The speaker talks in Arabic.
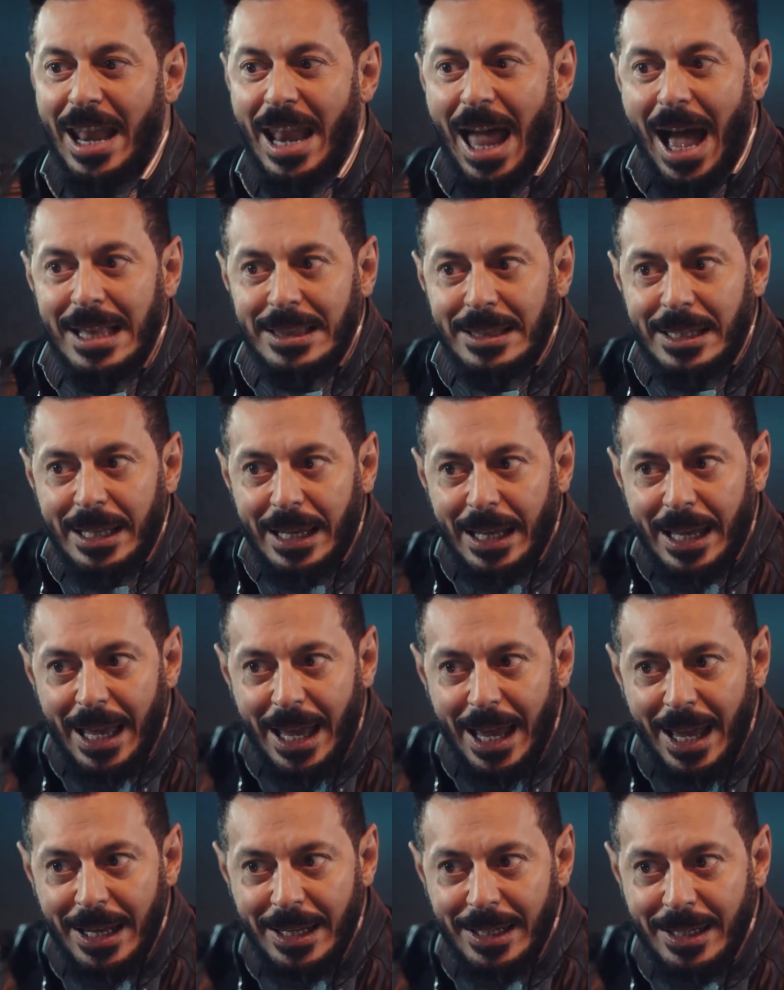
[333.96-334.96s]
انا عندي اللي
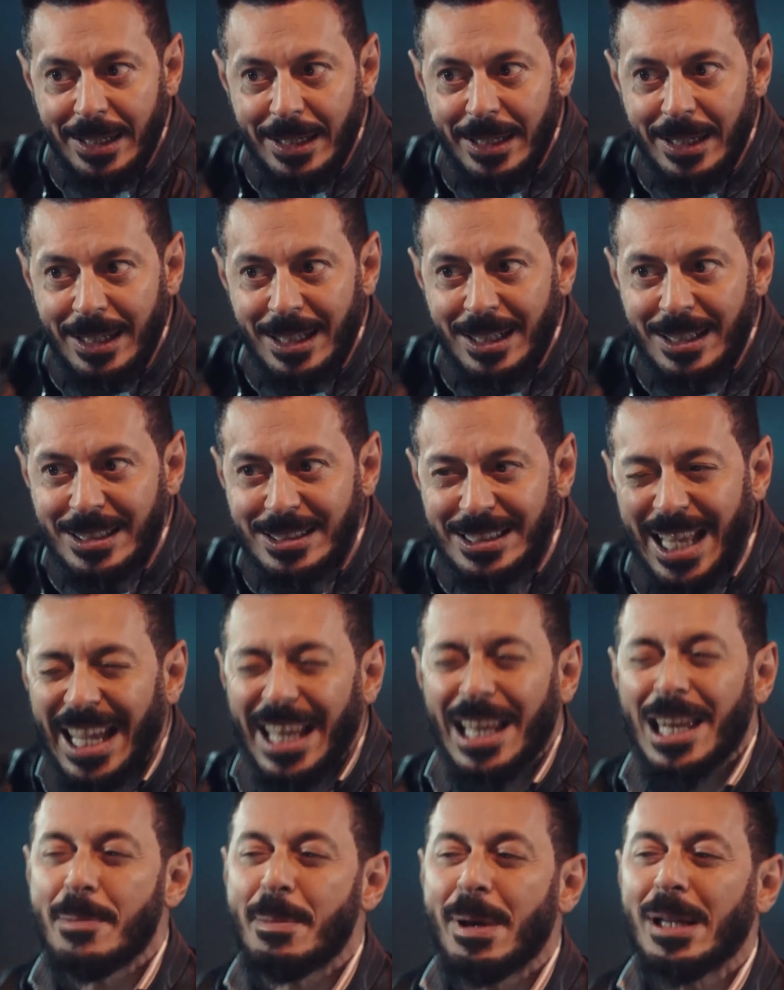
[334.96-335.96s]
خان
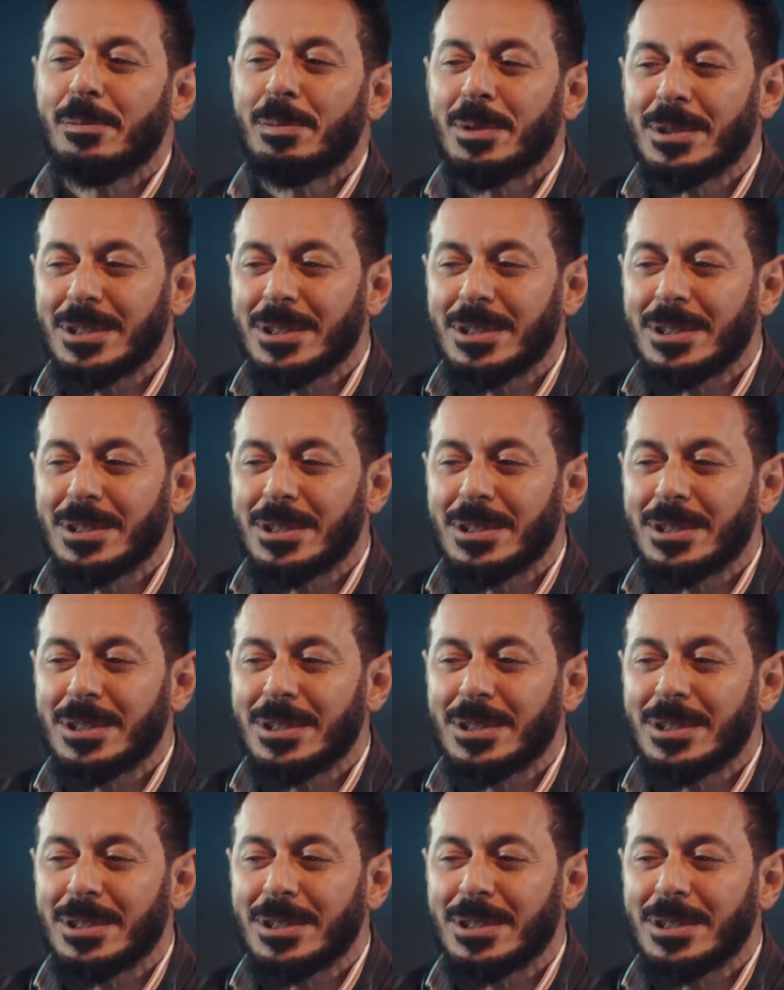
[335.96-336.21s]
زي اللي مات